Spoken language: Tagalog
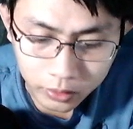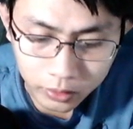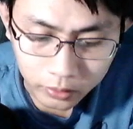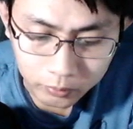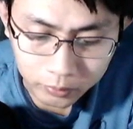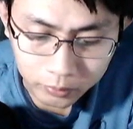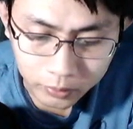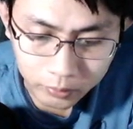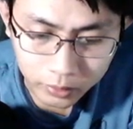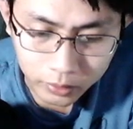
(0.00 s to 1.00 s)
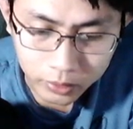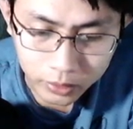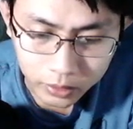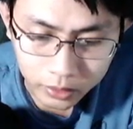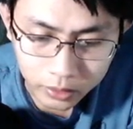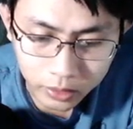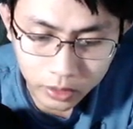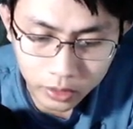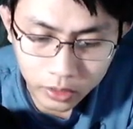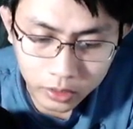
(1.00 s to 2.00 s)
natin para makita natin
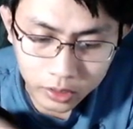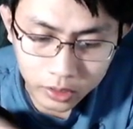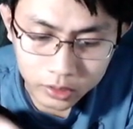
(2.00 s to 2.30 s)
tapos